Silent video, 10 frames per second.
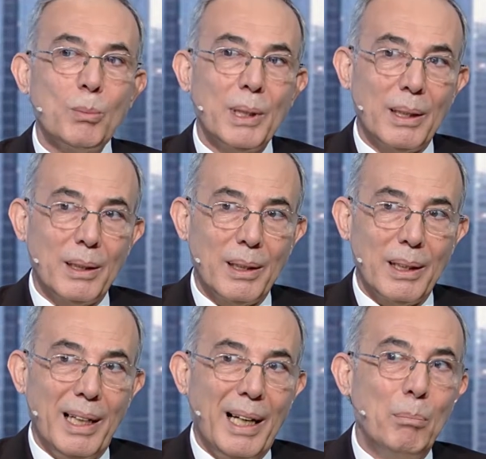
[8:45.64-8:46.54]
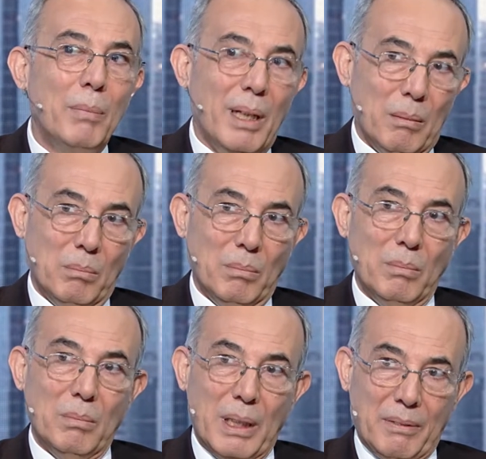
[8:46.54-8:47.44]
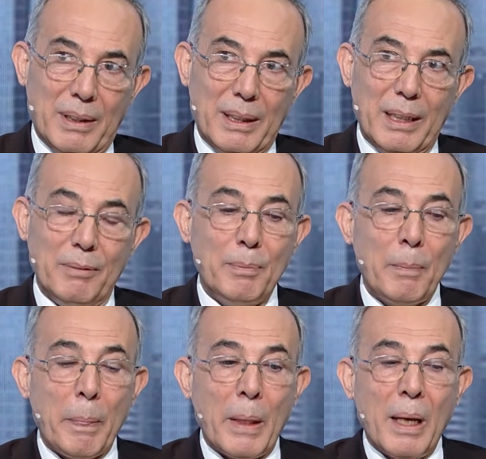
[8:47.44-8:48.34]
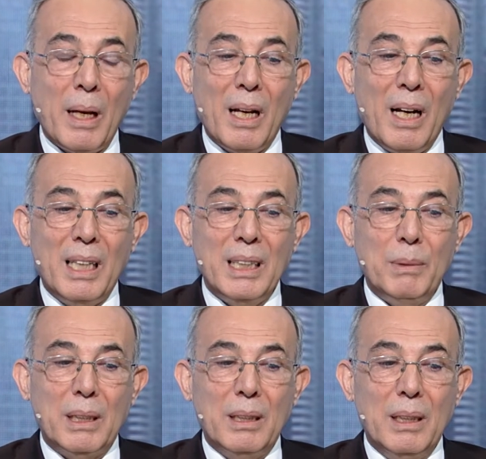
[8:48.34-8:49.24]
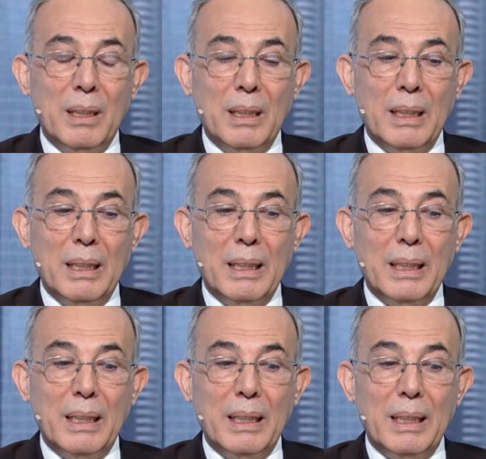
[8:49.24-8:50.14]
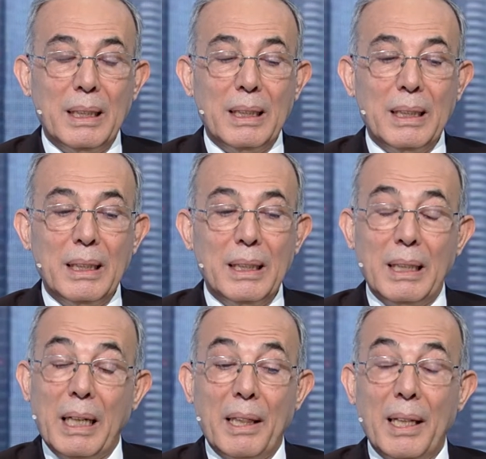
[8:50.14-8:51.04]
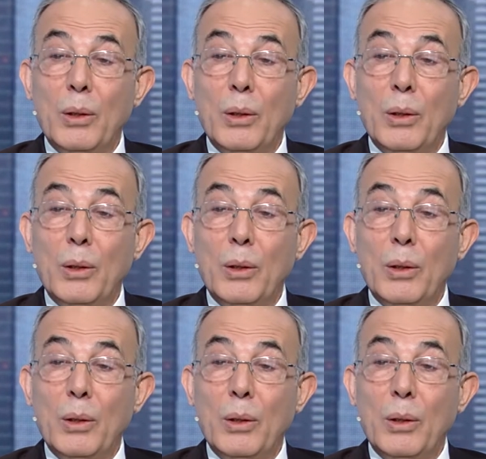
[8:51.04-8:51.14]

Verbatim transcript: من الحمام عرفان كيف عدم آه، اثناء